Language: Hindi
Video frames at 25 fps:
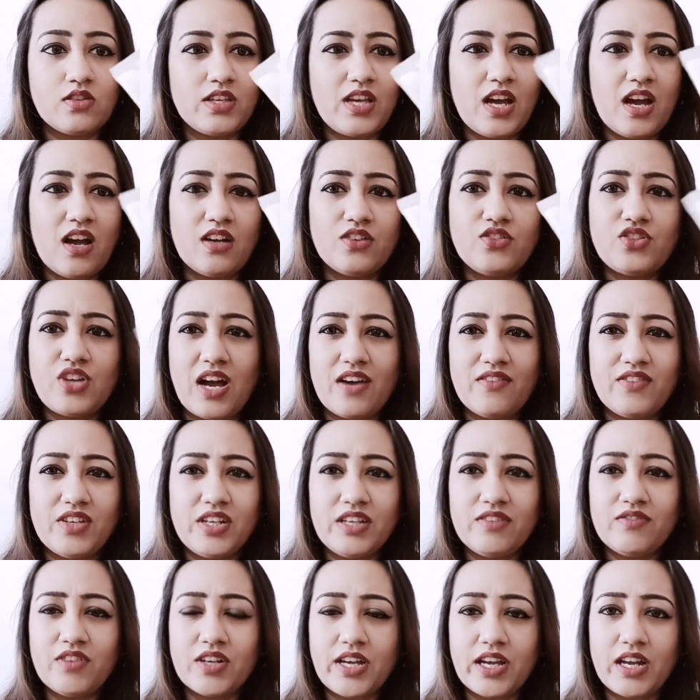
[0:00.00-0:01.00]
सो या
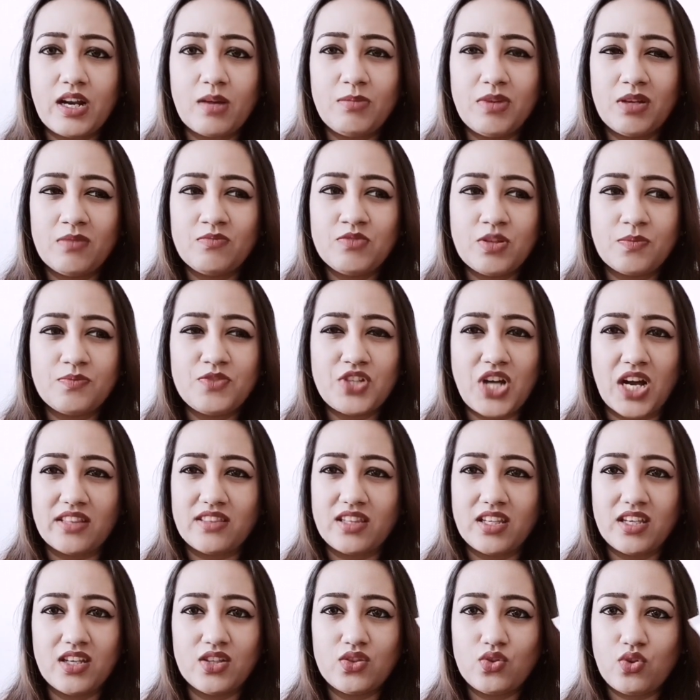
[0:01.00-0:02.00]
ट्रैवलिंग वगैरह में हम जब
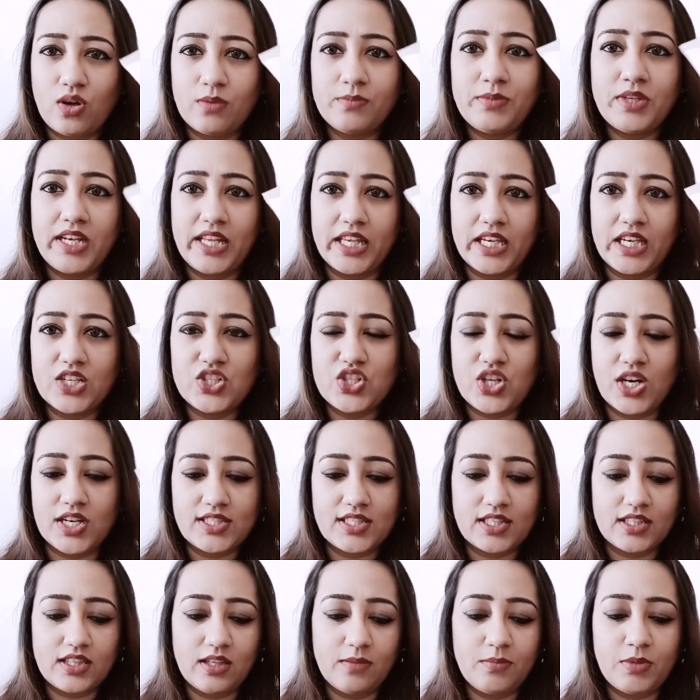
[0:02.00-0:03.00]
जाते हैं तो हम ये लेके
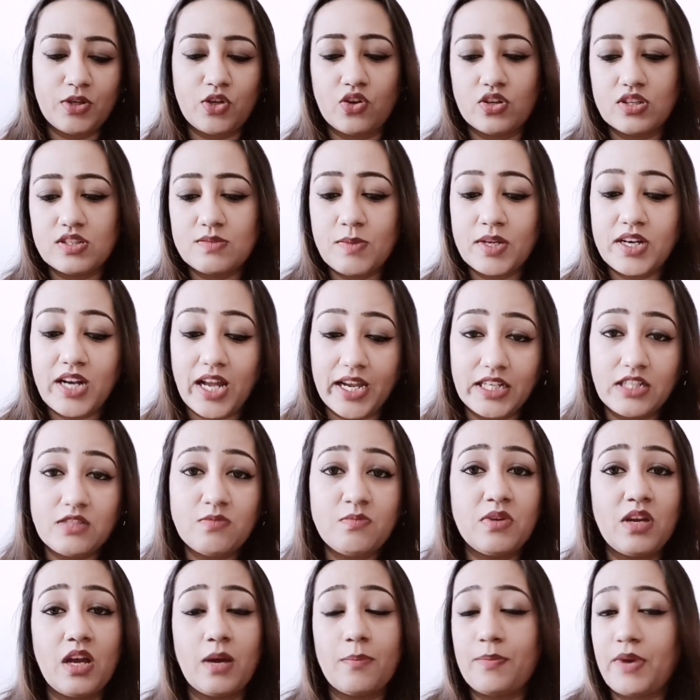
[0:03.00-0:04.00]
जा सकते हैं बिकॉज मैं
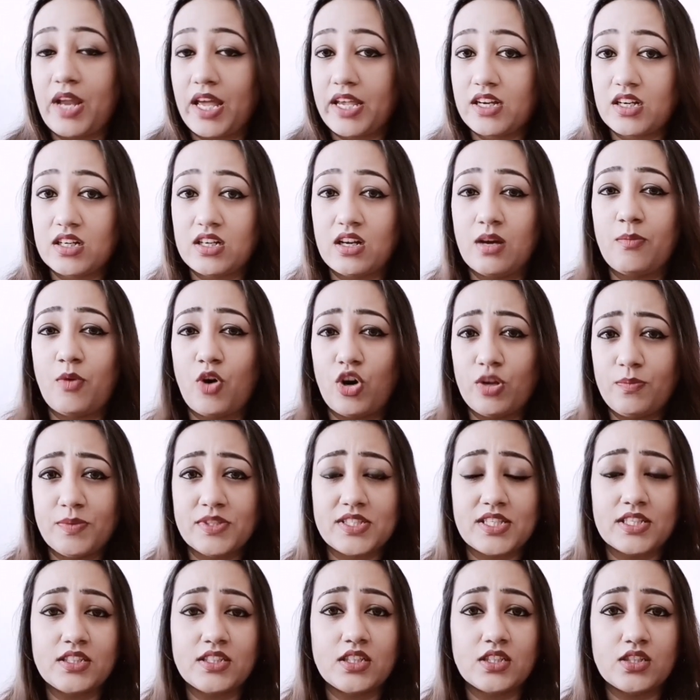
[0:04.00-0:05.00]
नाइट में अप्लाई करना
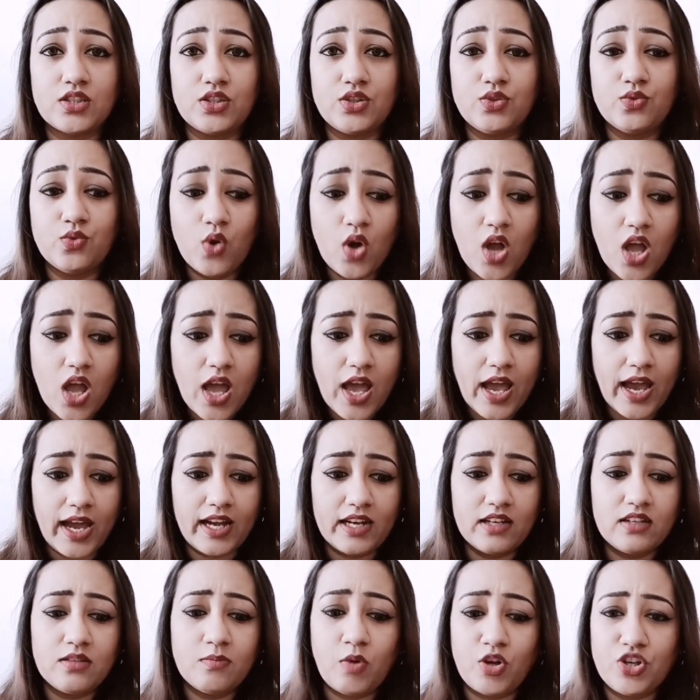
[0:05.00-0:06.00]
बहुत पसंद करती हूँ
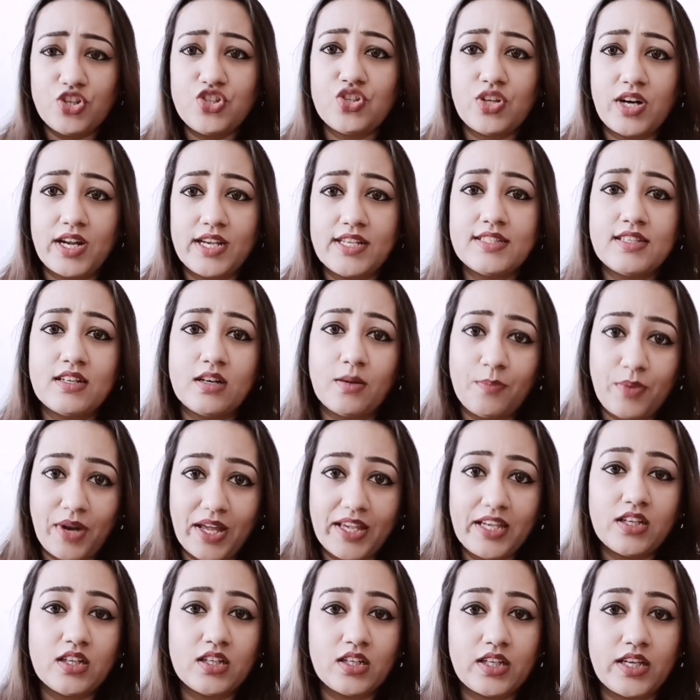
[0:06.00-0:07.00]
एंड मॉइस्चराइजर
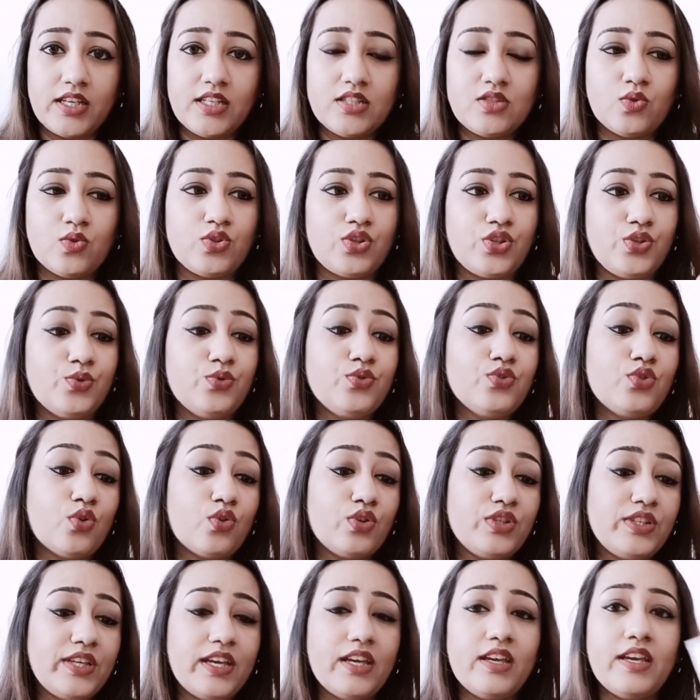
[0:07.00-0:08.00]
अप्लाई करके ही सोती हूँ
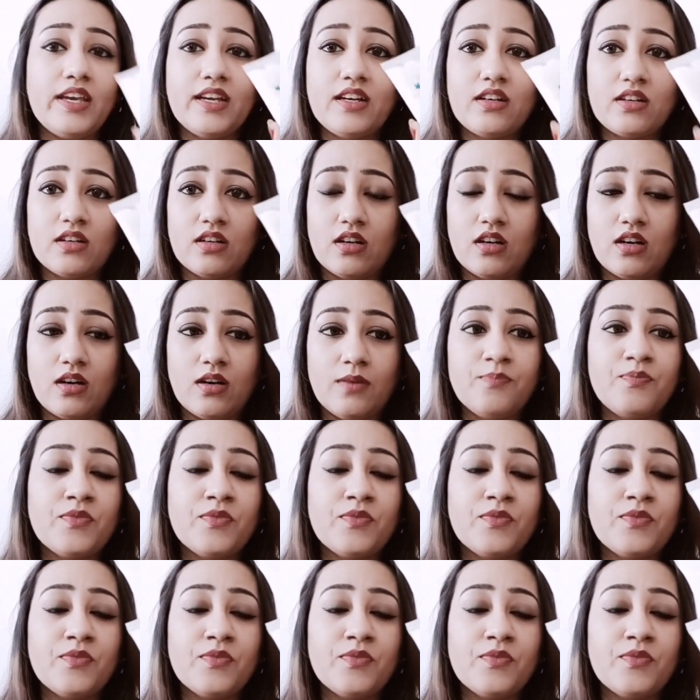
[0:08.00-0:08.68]
तो ये एक